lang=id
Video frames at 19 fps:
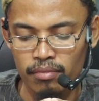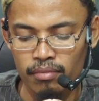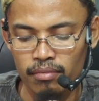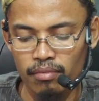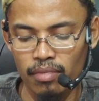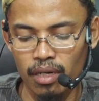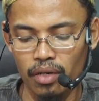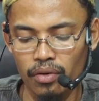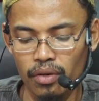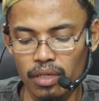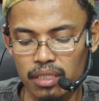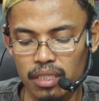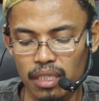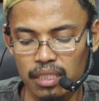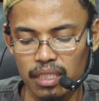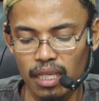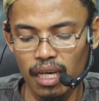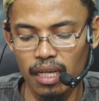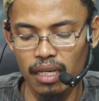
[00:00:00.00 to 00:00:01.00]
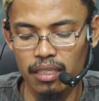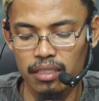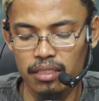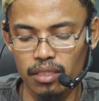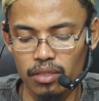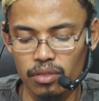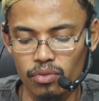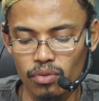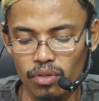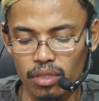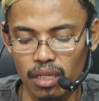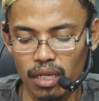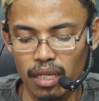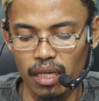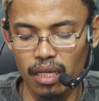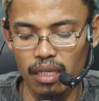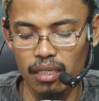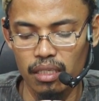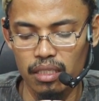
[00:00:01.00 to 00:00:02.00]
bahwasanya hadis itu adalah
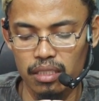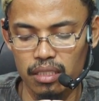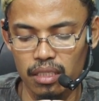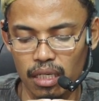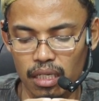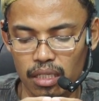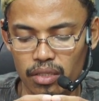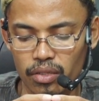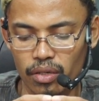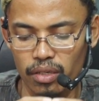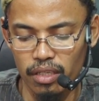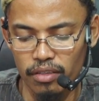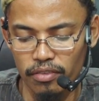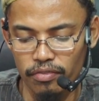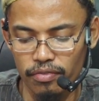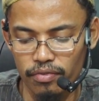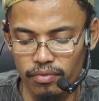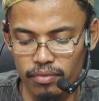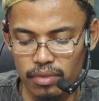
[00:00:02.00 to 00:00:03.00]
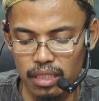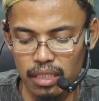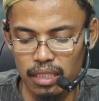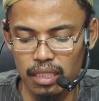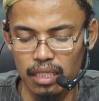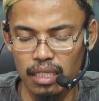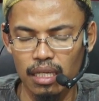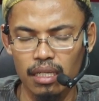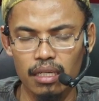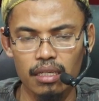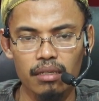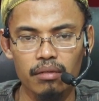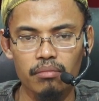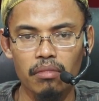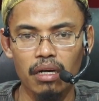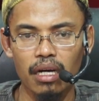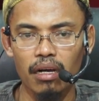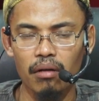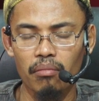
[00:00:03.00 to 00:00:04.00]
hadis yang doif dan
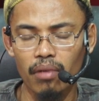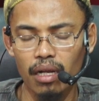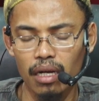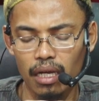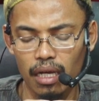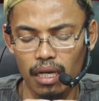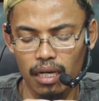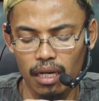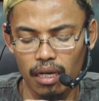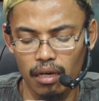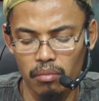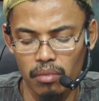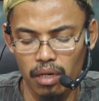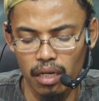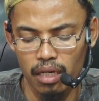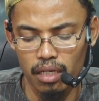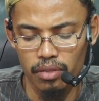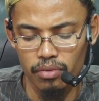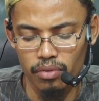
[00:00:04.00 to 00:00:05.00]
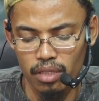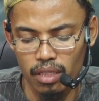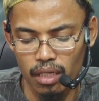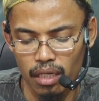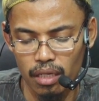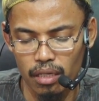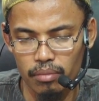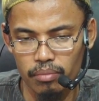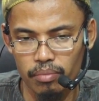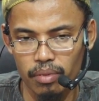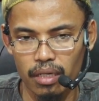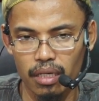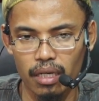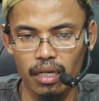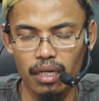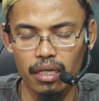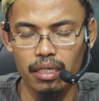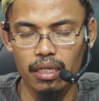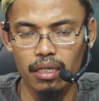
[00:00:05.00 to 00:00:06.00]
mengamalkan amalan itu adalah
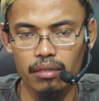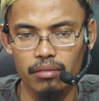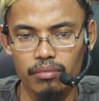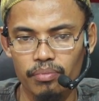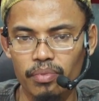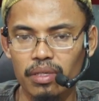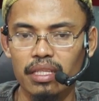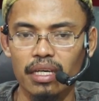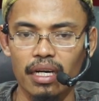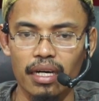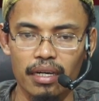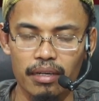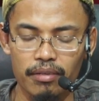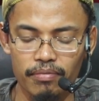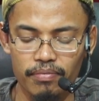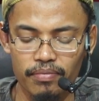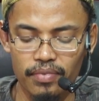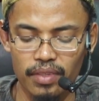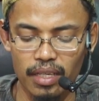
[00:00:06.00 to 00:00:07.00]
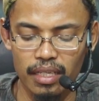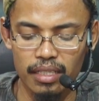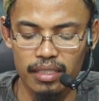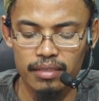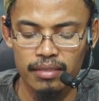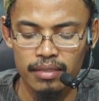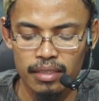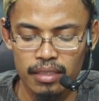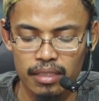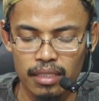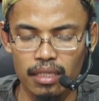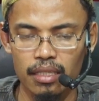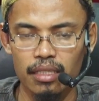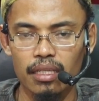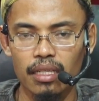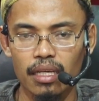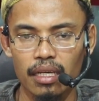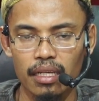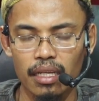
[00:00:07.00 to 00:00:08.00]
perkara yang bid'ah ya yang
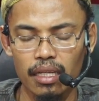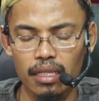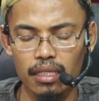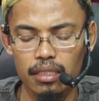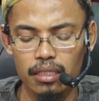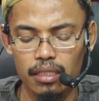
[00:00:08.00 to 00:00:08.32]
tidak ada